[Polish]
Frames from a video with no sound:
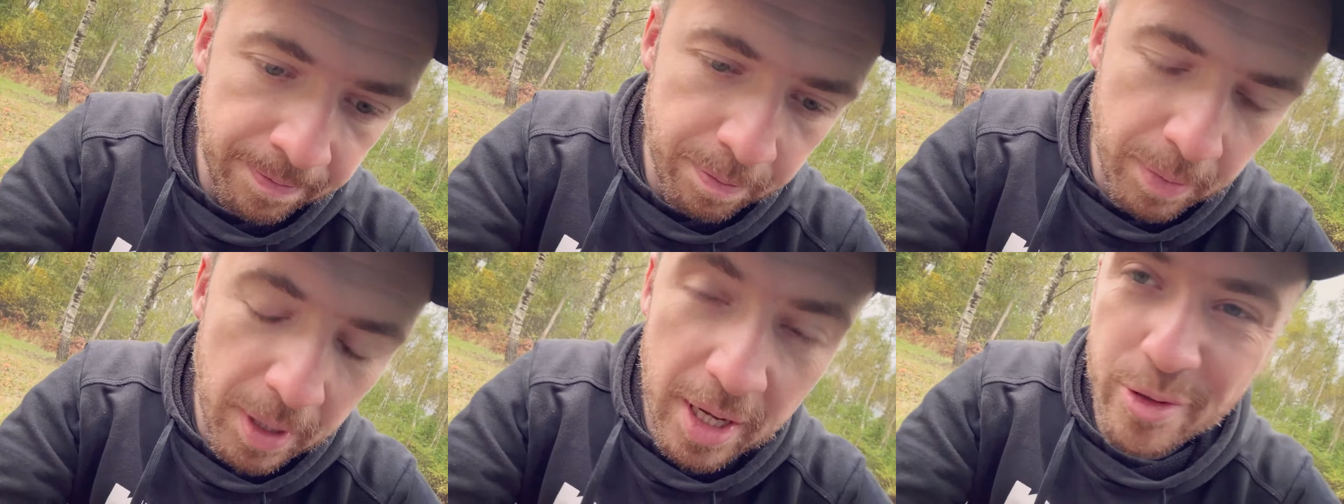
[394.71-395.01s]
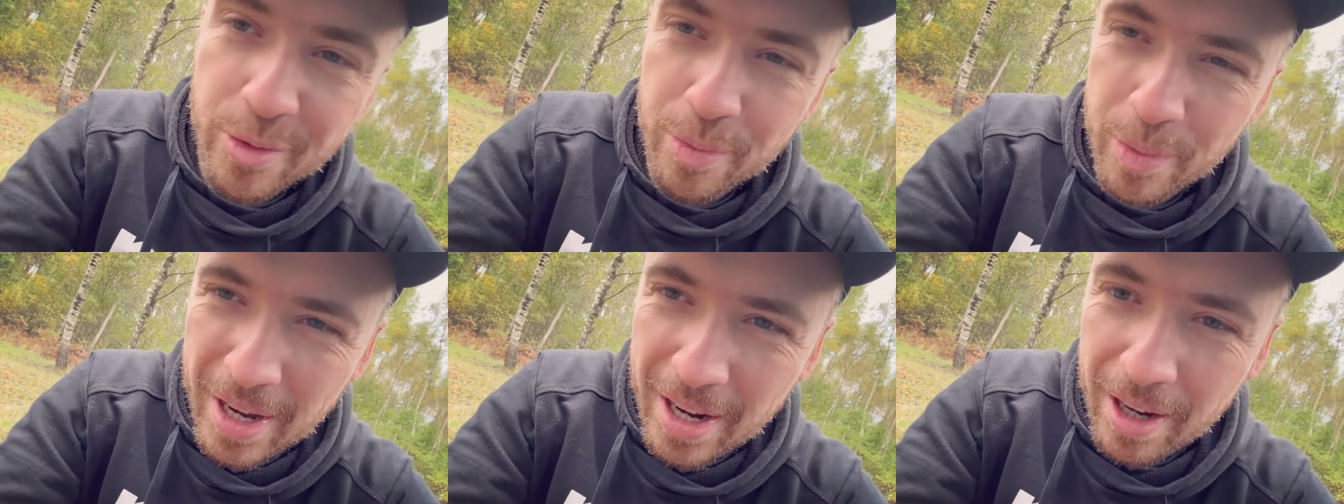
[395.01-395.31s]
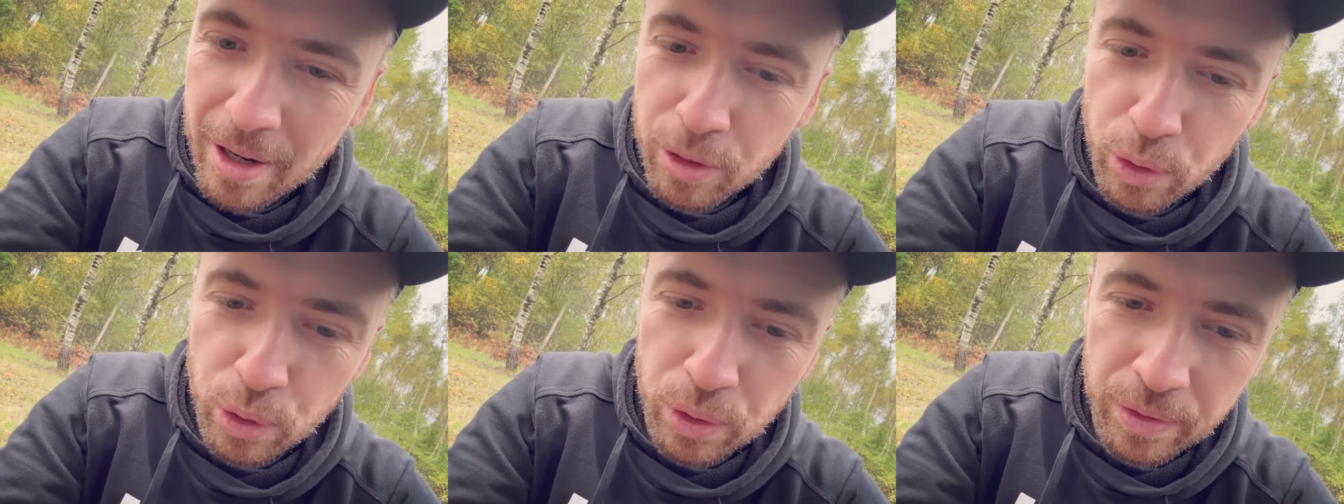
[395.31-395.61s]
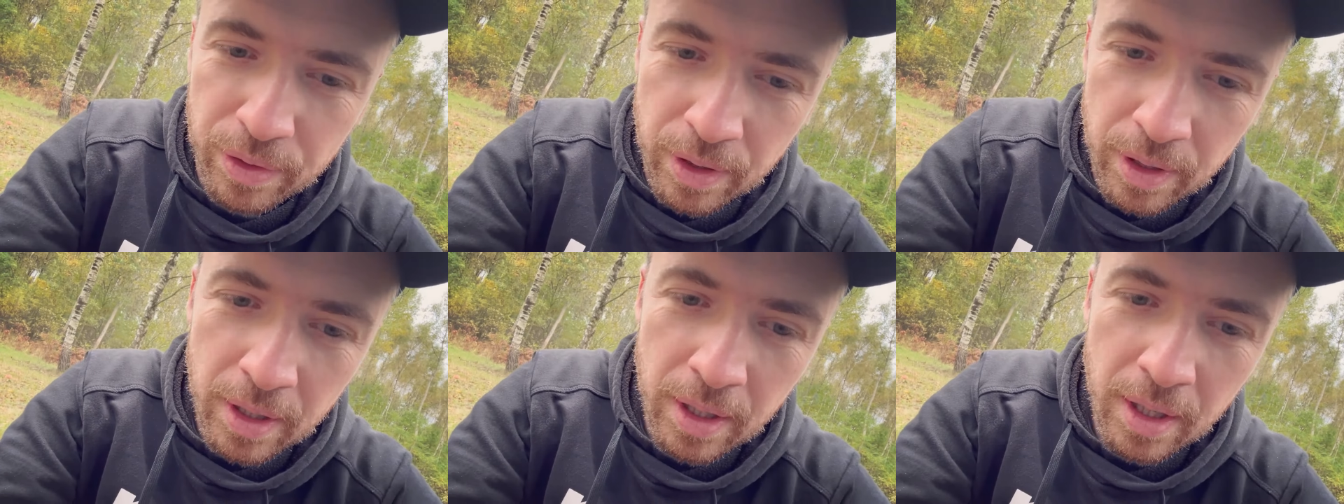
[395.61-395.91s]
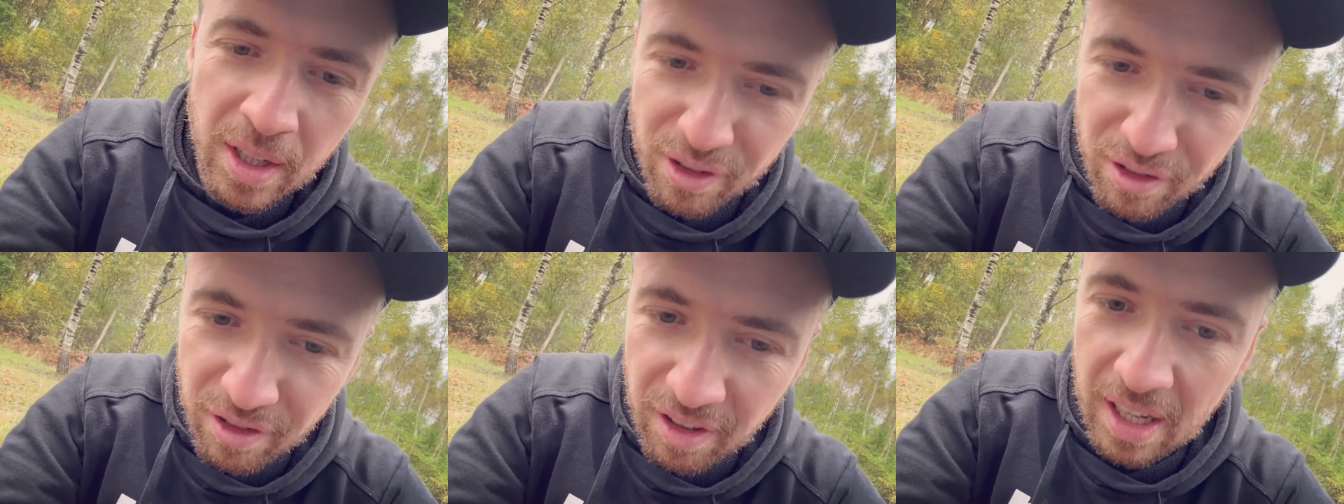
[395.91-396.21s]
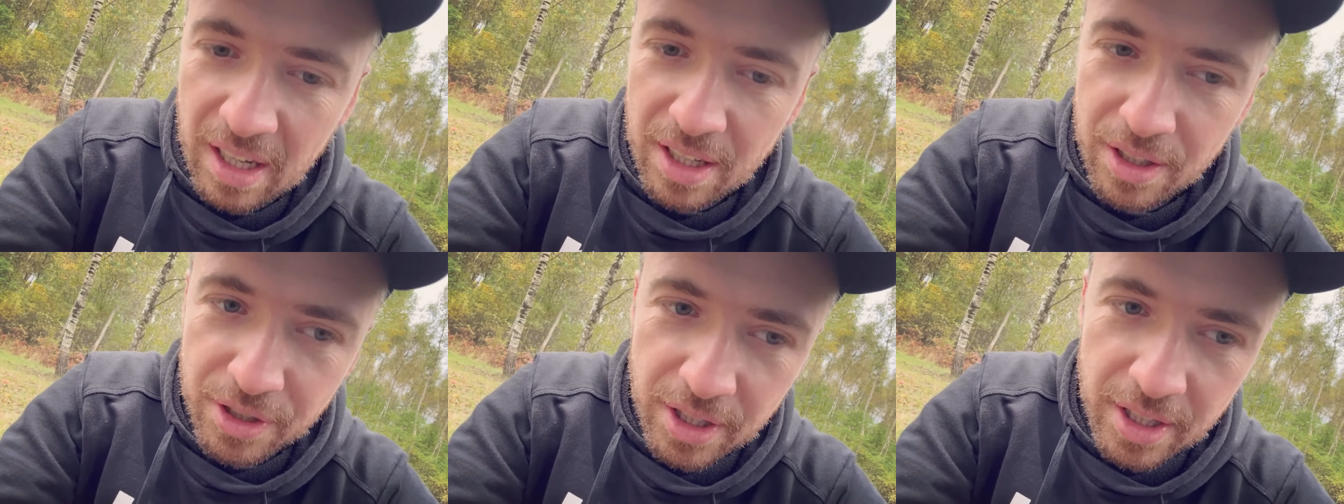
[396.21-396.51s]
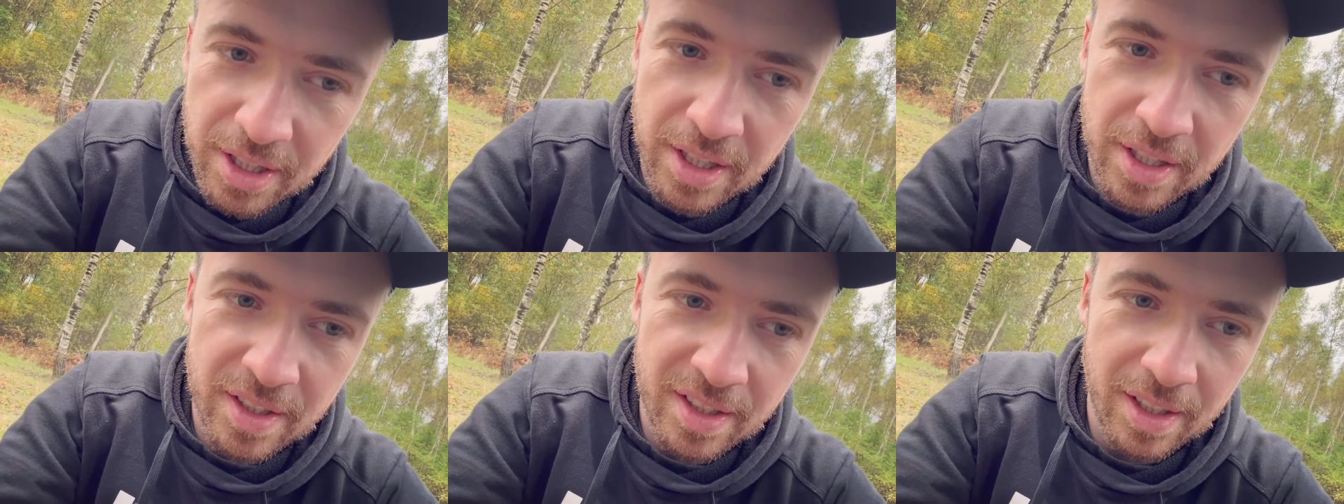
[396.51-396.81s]
Pięć biegów, walisz
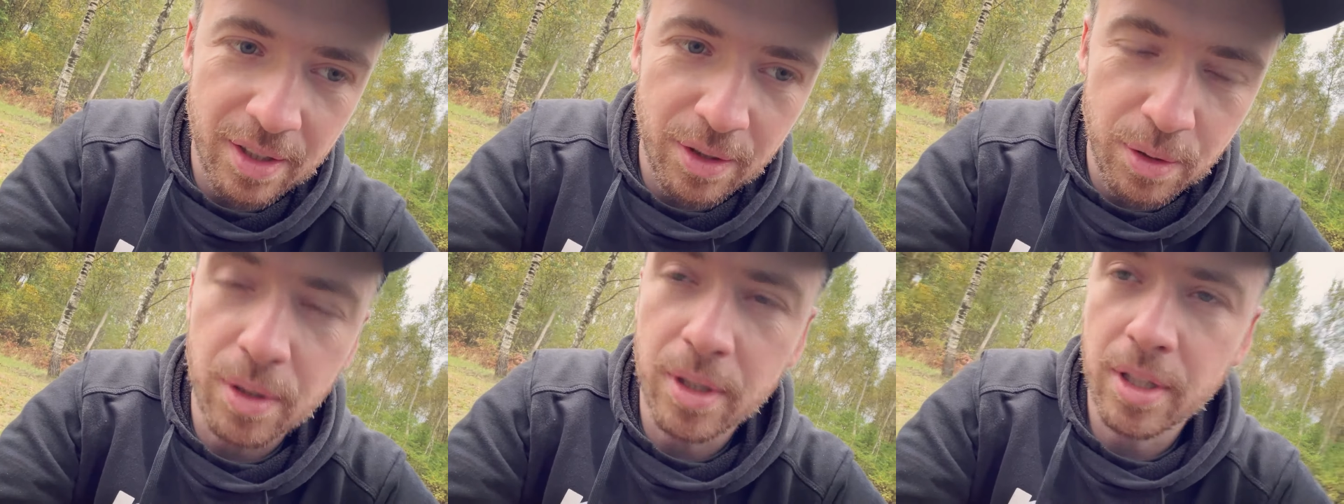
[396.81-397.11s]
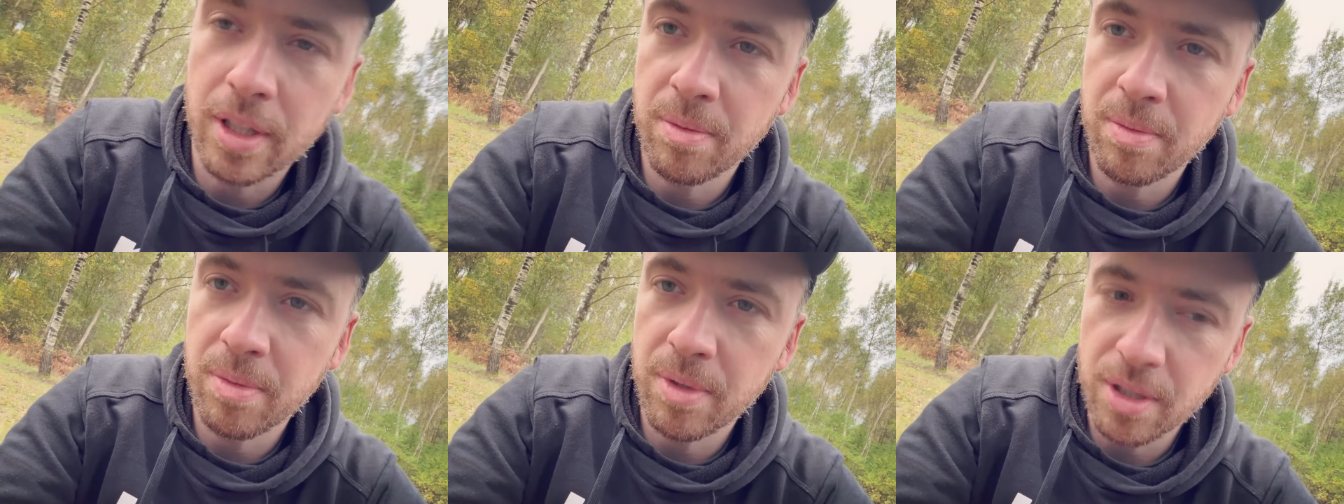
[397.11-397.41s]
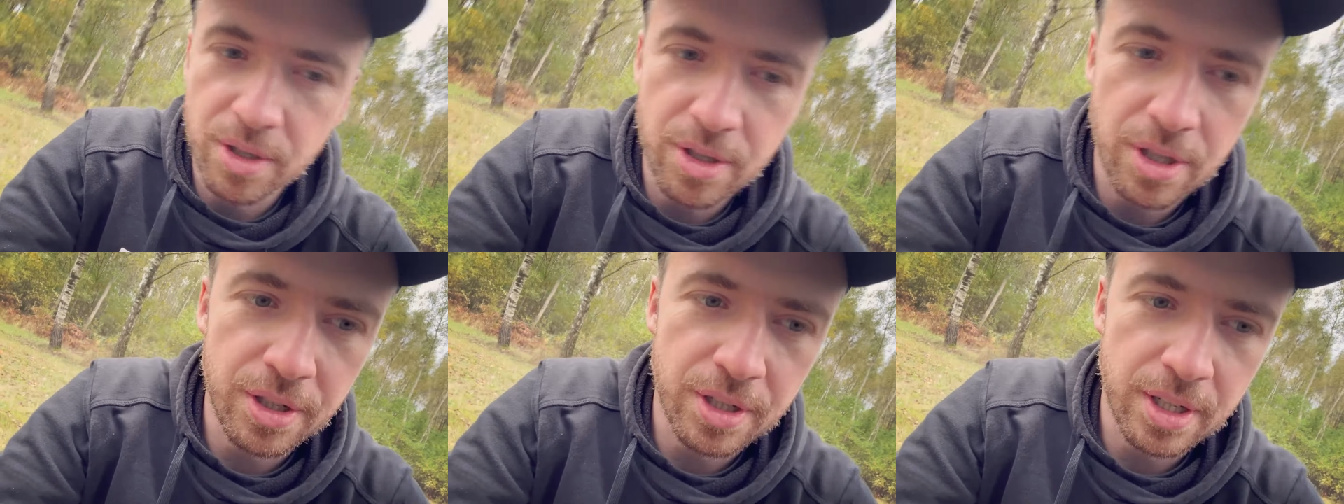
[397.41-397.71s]
jeden za drugim i cześć